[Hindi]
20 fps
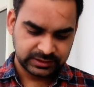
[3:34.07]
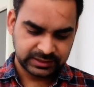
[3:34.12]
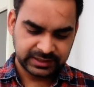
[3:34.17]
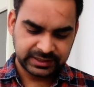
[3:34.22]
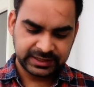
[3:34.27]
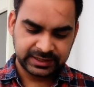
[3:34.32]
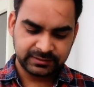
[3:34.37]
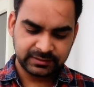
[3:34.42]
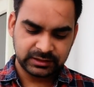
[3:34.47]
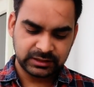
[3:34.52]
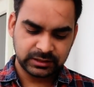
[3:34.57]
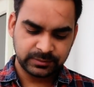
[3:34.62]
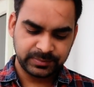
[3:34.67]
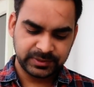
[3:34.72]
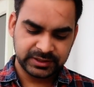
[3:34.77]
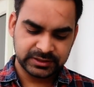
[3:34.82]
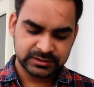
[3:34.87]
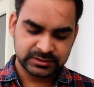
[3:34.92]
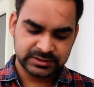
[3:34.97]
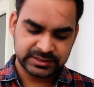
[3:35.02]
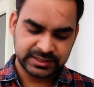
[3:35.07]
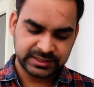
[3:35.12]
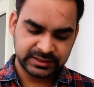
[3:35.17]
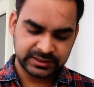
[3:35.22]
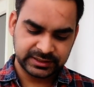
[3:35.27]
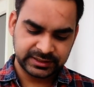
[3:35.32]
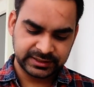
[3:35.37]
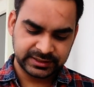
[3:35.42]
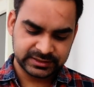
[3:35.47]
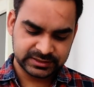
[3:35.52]
करने के बाद यहाँ पे सेंड
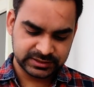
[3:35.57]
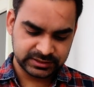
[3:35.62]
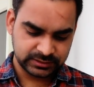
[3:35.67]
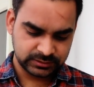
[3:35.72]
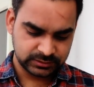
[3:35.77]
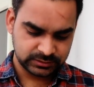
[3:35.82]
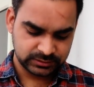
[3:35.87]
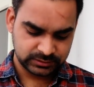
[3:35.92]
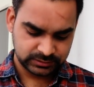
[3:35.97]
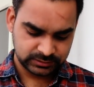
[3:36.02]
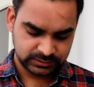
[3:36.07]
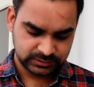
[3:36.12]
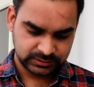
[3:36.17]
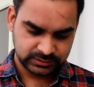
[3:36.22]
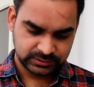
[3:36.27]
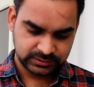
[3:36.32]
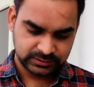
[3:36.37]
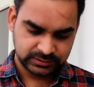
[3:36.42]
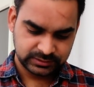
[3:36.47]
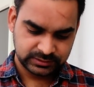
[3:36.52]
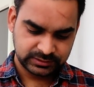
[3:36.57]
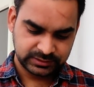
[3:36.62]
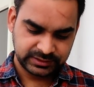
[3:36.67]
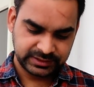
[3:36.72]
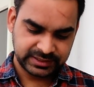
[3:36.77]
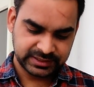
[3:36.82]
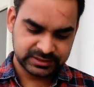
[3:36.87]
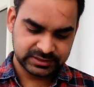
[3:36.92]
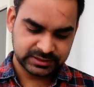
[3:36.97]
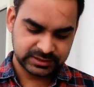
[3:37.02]
करेंगे इसे
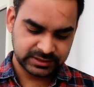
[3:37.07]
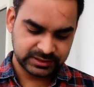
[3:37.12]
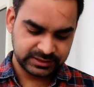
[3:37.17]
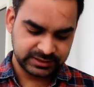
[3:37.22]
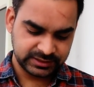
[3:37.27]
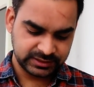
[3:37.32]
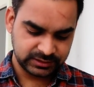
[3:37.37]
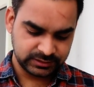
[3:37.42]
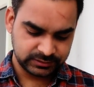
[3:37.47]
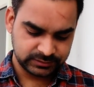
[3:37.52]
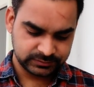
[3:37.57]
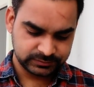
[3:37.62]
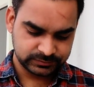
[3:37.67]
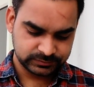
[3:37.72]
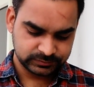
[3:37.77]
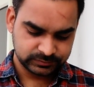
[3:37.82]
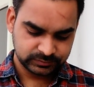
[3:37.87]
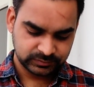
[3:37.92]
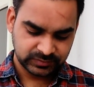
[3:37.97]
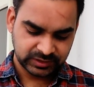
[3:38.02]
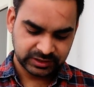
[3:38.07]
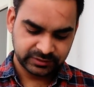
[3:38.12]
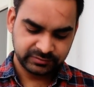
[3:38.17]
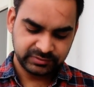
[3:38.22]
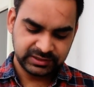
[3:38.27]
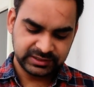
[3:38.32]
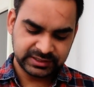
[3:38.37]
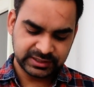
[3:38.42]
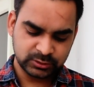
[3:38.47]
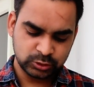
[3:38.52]
नेक्स्ट कर दिया
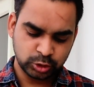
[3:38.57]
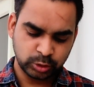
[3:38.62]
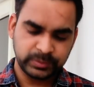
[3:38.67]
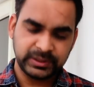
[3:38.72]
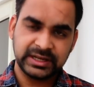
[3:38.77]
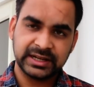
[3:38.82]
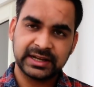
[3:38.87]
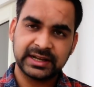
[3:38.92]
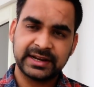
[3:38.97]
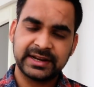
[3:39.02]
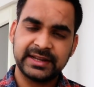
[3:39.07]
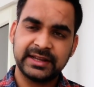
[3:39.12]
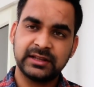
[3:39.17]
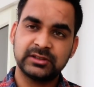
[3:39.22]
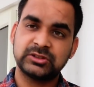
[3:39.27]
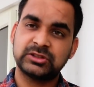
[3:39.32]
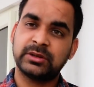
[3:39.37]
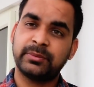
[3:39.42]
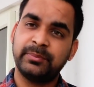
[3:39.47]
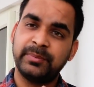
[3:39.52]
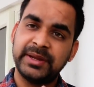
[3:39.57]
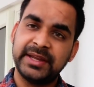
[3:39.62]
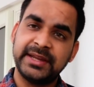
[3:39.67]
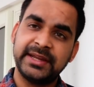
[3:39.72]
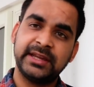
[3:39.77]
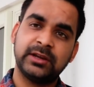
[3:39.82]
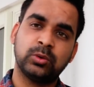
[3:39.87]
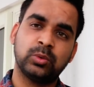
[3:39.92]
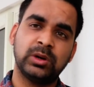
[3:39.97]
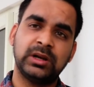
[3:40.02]
फ़िल्टर जो भी लगाना है सब में
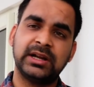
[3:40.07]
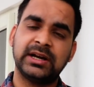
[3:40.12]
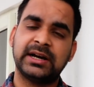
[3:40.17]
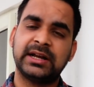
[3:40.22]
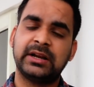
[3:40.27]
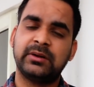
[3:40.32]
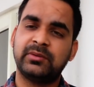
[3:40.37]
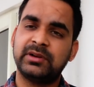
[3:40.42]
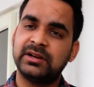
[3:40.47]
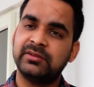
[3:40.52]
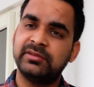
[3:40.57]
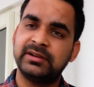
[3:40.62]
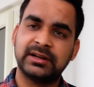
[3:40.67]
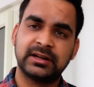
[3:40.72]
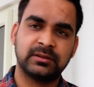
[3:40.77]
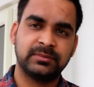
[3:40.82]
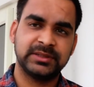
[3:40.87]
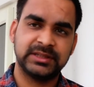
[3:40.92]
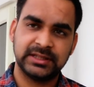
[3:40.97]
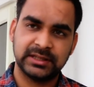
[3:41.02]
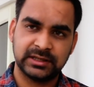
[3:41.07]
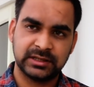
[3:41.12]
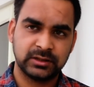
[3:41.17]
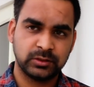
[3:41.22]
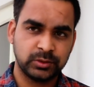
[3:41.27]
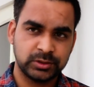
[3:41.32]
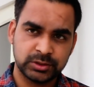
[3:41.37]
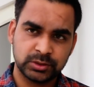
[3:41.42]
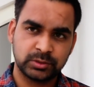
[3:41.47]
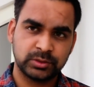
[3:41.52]
इक्वल लगाना वरना फ़िल्टर मत
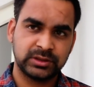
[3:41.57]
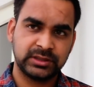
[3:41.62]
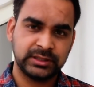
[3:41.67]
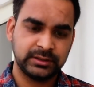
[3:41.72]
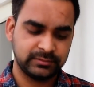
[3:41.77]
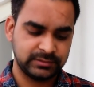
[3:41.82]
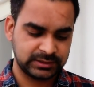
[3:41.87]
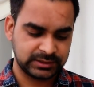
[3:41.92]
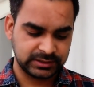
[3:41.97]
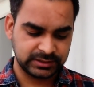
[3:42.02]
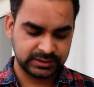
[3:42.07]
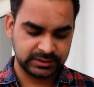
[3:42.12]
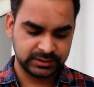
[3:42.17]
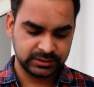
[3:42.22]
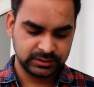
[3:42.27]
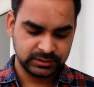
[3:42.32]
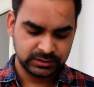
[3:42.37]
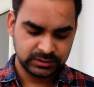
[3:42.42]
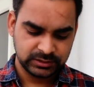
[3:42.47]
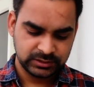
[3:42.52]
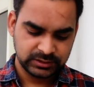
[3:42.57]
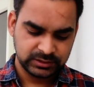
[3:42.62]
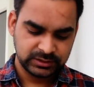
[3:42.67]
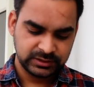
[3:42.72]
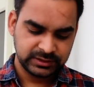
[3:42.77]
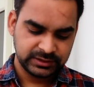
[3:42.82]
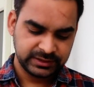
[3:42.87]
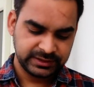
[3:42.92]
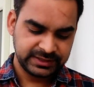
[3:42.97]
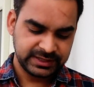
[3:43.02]
लगाना कोई ज़रूरत नहीं है फ़िल्टर की
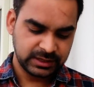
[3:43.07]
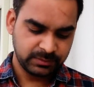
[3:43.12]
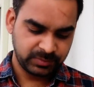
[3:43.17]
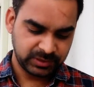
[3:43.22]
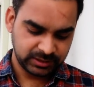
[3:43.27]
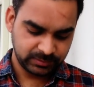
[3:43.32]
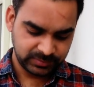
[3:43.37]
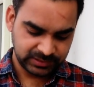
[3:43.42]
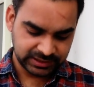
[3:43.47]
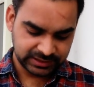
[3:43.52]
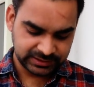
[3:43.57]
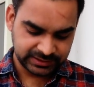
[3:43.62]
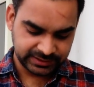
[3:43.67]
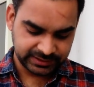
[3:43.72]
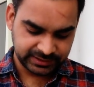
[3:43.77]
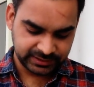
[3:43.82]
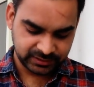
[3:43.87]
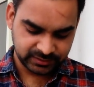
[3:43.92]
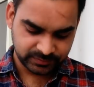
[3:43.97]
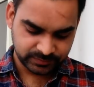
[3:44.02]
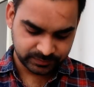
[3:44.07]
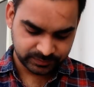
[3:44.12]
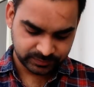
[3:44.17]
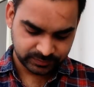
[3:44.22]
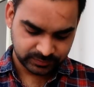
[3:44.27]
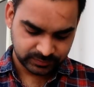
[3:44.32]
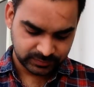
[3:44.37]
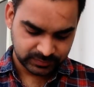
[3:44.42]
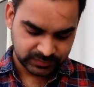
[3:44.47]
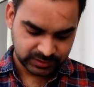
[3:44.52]
यहाँ पर हम डाल देंगे
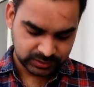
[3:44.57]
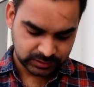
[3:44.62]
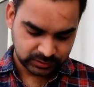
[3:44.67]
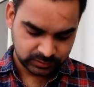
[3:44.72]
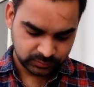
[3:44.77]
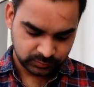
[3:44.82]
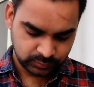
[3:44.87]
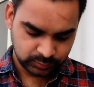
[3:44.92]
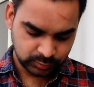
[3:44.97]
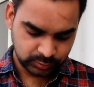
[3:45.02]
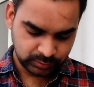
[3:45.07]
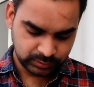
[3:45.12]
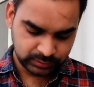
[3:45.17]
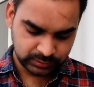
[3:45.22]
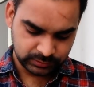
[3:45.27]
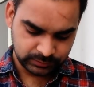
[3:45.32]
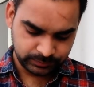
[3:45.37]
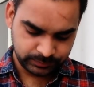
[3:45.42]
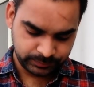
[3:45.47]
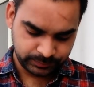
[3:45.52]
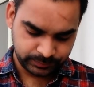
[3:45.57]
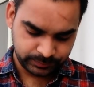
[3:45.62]
फुल